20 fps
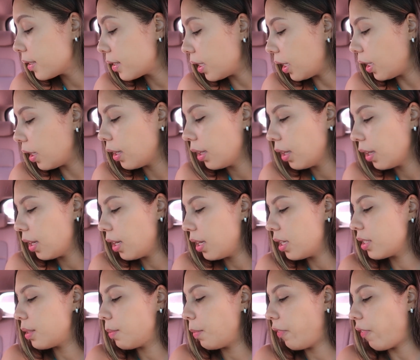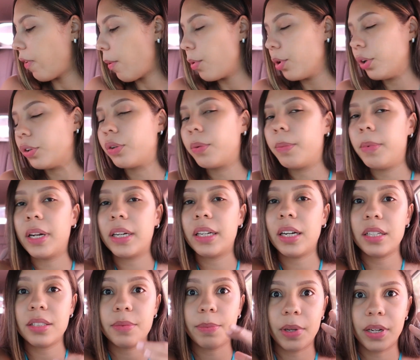Sí, es mi favorito, black
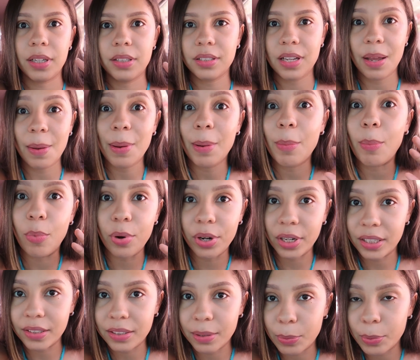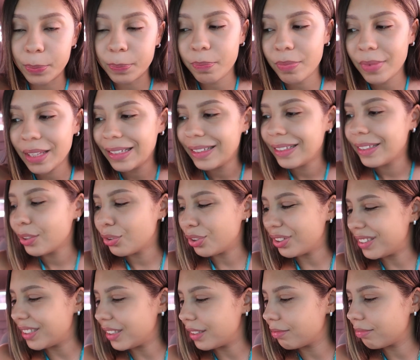raspberry, sabe buenísimo.
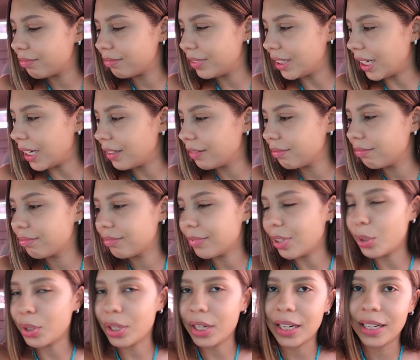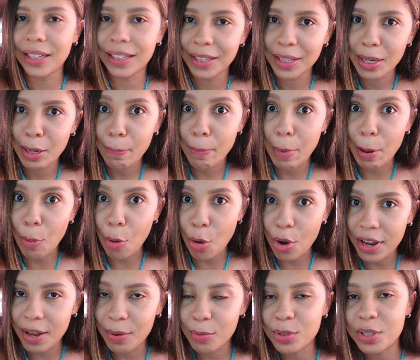Entonces sí, ya. Ahora me
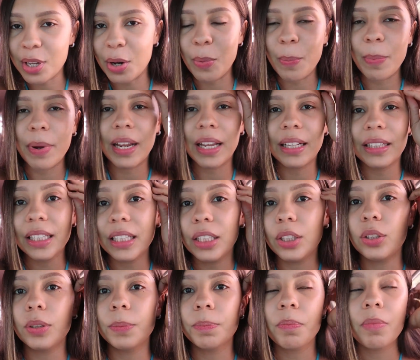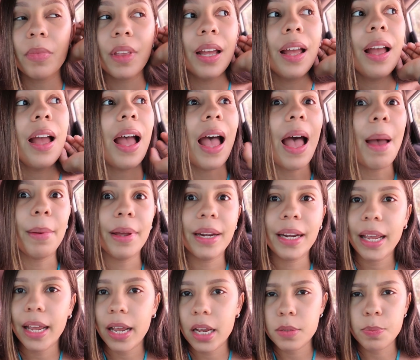voy a buscar un paquetito a
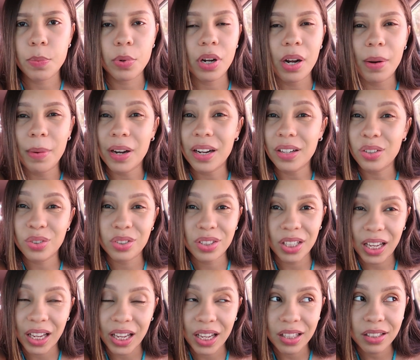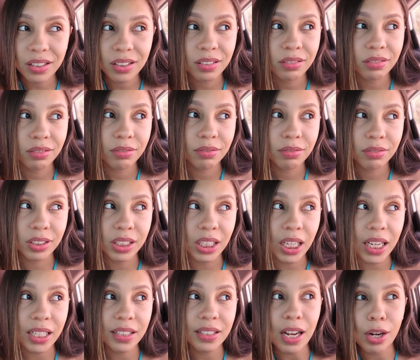ver qué es, porque la verdad no sé qué es.
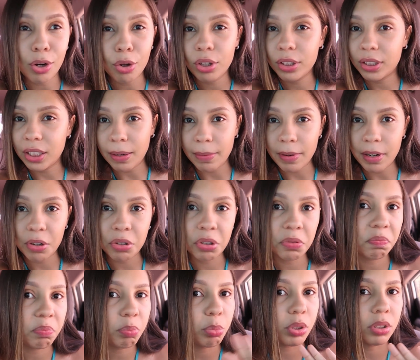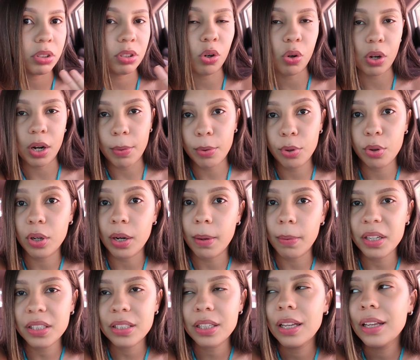Si es algo de trabajo, pues lo grabo de una
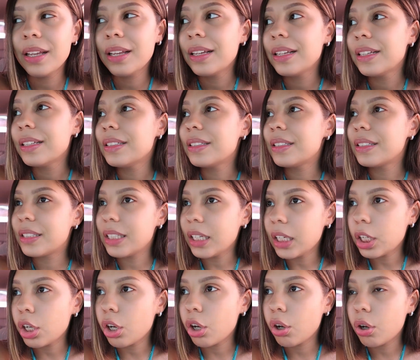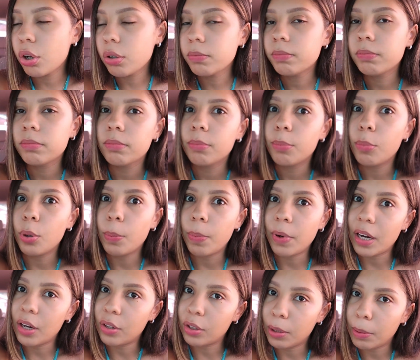vez. Si no, voy
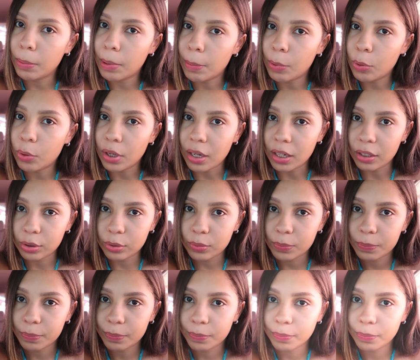para donde mi un rato.